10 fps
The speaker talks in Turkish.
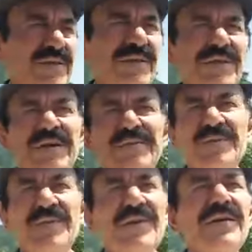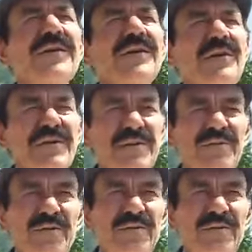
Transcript: aşırı gelmiş. Hevat'ın